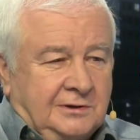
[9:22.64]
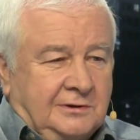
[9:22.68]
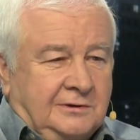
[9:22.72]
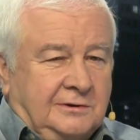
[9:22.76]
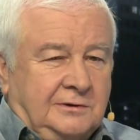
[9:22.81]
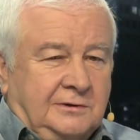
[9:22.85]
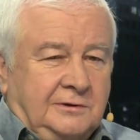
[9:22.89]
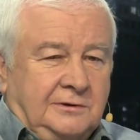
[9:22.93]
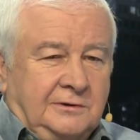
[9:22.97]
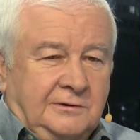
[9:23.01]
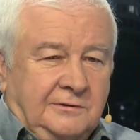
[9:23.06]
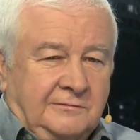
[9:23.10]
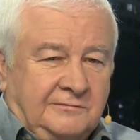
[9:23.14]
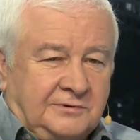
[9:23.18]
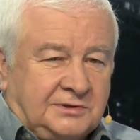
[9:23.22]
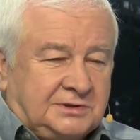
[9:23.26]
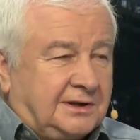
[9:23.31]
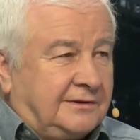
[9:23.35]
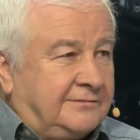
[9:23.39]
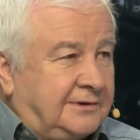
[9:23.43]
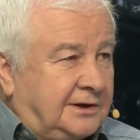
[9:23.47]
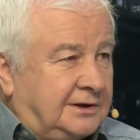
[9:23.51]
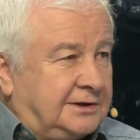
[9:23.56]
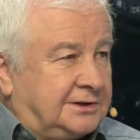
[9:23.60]
y,
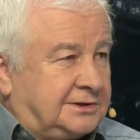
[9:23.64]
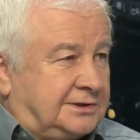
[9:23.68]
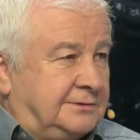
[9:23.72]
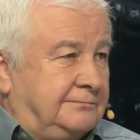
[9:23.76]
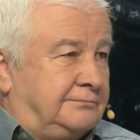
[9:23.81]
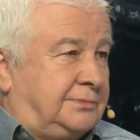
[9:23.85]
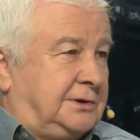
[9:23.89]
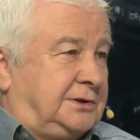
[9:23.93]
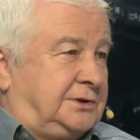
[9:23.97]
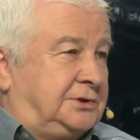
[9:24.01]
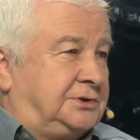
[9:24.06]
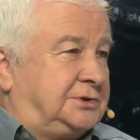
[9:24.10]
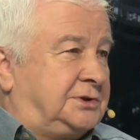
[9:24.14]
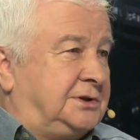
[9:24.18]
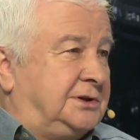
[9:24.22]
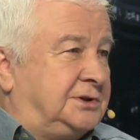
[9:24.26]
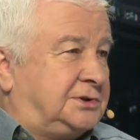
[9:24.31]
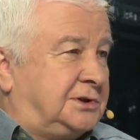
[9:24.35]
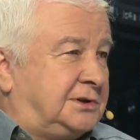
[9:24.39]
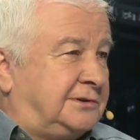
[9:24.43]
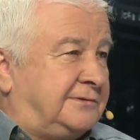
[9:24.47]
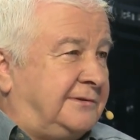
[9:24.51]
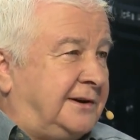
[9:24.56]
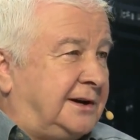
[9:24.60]
wystawiali
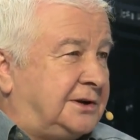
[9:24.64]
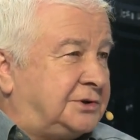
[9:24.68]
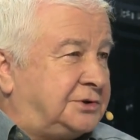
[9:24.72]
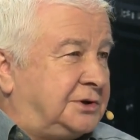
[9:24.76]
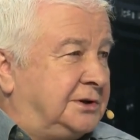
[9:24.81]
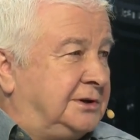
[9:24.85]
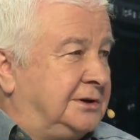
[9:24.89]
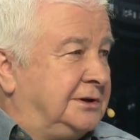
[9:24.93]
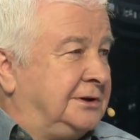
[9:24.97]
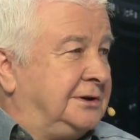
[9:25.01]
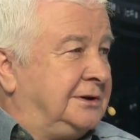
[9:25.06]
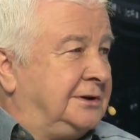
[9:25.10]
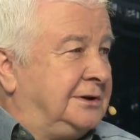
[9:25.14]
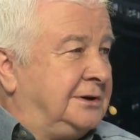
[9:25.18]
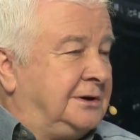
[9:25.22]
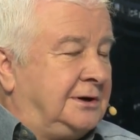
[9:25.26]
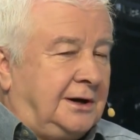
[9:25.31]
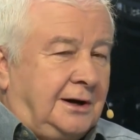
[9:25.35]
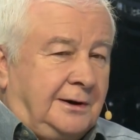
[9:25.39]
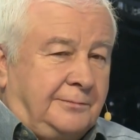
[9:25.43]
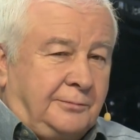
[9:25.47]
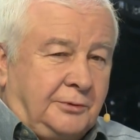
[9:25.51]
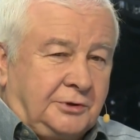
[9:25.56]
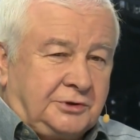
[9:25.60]
sympatyczniejsze twarze, mhm.
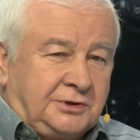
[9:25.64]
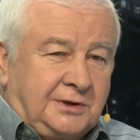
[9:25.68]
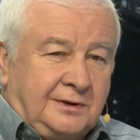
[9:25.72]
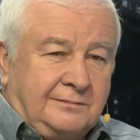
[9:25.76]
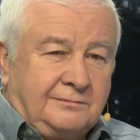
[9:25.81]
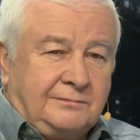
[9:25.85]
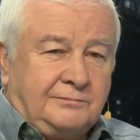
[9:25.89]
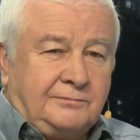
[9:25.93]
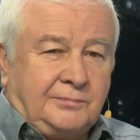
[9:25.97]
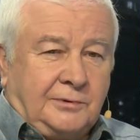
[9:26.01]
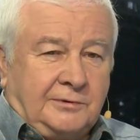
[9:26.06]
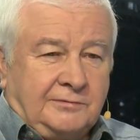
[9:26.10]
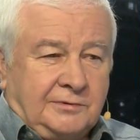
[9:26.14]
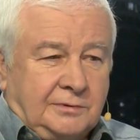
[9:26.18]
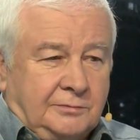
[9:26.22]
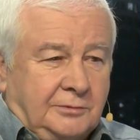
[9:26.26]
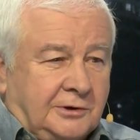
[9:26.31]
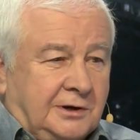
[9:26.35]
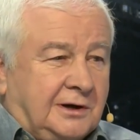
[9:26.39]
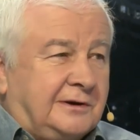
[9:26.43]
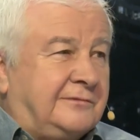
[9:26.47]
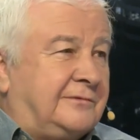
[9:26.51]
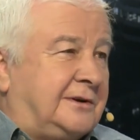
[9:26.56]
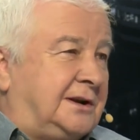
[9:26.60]
a potem po
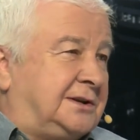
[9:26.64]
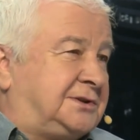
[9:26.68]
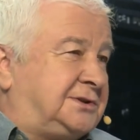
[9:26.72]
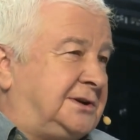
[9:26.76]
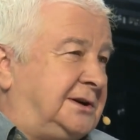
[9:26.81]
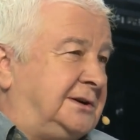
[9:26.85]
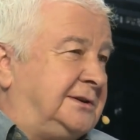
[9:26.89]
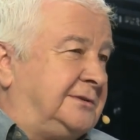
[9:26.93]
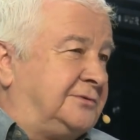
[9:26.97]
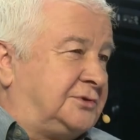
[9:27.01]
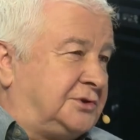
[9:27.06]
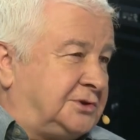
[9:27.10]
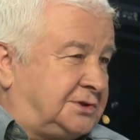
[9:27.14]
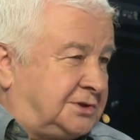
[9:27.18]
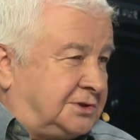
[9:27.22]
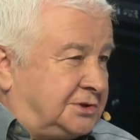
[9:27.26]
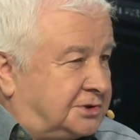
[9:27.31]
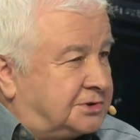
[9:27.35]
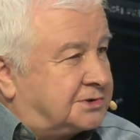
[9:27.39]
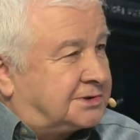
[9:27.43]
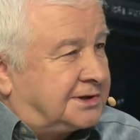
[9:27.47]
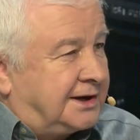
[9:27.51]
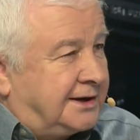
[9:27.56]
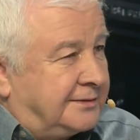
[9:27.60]
wyborach wracali wszyscy
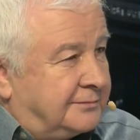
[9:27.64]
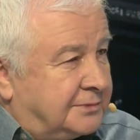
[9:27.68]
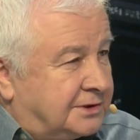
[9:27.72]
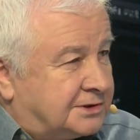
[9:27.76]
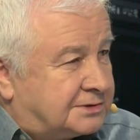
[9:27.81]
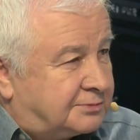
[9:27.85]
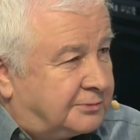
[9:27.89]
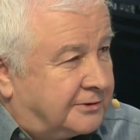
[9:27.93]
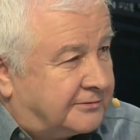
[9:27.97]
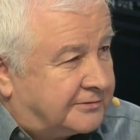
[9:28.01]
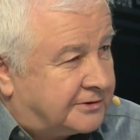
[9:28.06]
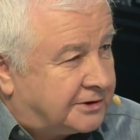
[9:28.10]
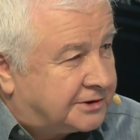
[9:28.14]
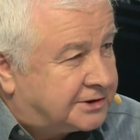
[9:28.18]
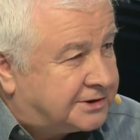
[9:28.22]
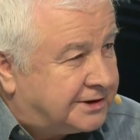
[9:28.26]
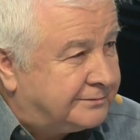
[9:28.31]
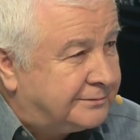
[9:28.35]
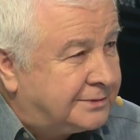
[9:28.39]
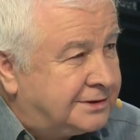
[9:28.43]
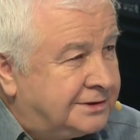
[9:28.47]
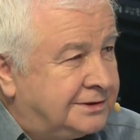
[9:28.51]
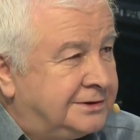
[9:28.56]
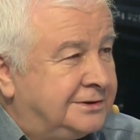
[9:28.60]
ci sami z
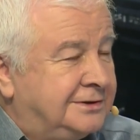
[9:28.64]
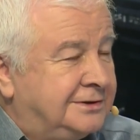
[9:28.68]
powrotem.